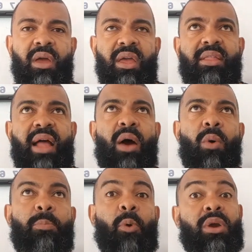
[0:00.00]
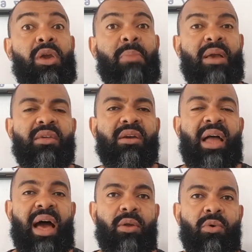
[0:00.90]
E tal, um pouquinho mais
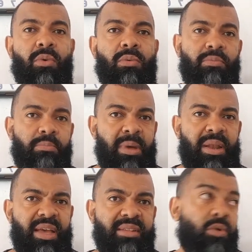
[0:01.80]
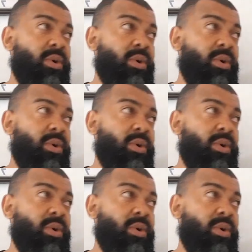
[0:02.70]
claro, beleza?